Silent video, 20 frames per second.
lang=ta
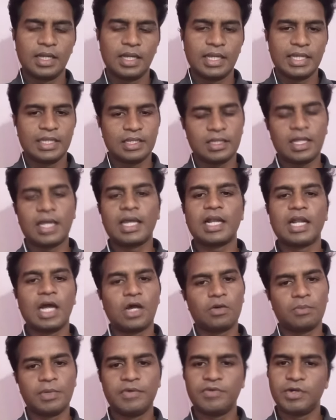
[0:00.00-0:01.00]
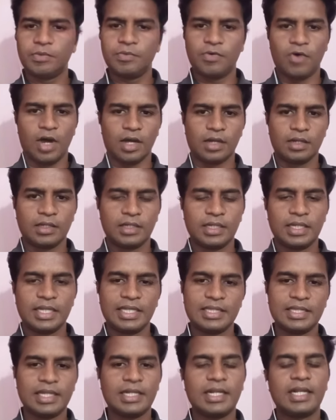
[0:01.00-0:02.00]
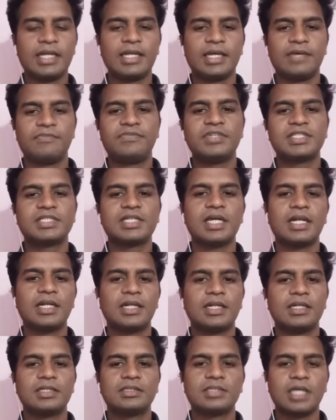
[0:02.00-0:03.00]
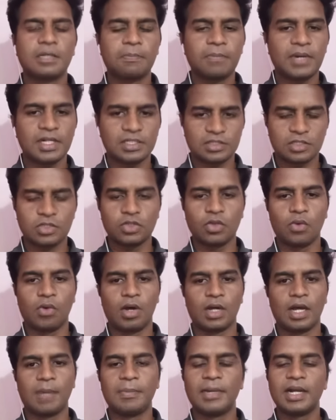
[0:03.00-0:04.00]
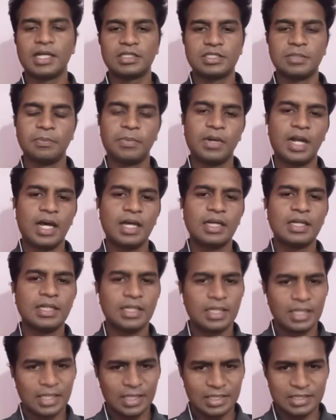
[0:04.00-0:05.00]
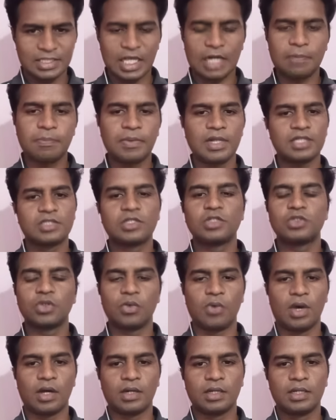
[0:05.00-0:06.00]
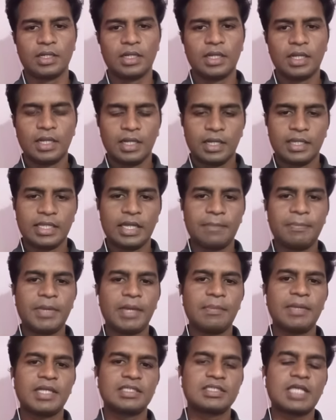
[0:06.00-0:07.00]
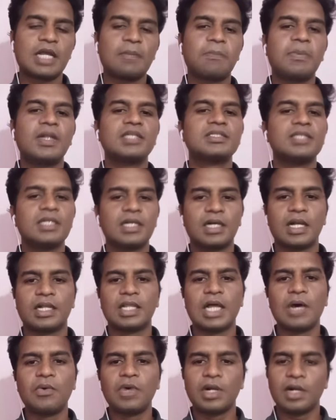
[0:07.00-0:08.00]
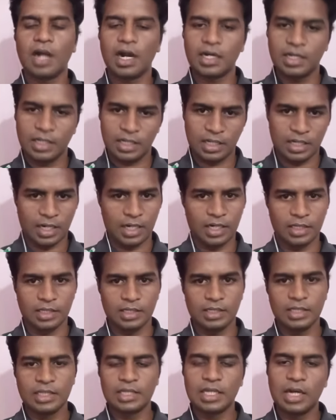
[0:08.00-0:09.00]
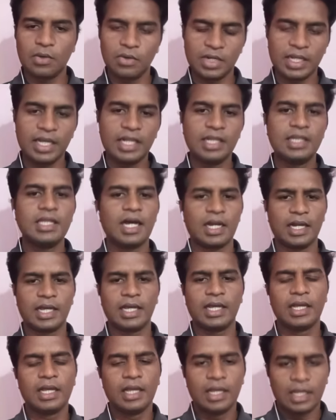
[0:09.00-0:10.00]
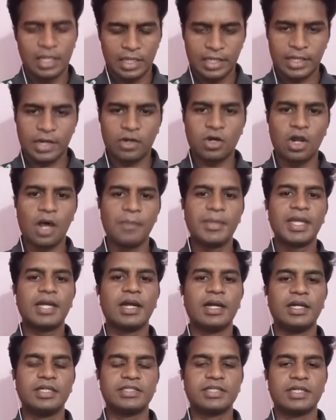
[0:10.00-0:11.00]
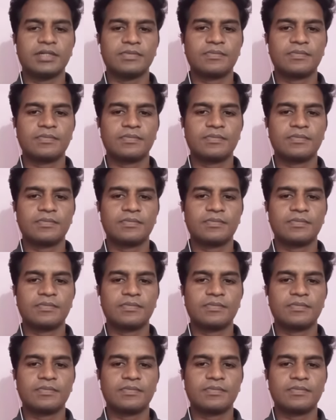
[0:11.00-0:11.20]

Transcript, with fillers: இதுதான் எல்லாருமே விரும்புவாங்க இந்த நிலையை ஃபிஸ்கல் சர்ப்ளஸ்னு சொல்லுவாங்க அப்படின்னா சிம்பிளாக சர்ப்ளஸ்னு சொல்லுவாங்க எப்பயுமே சர்ப்ளஸ் இருக்கிறதா ஒரு நாட்டுக்கு நல்லது இதுதான் ஒரு ஹெல்த்தியான எக்கனாமிக் கண்டிஷன்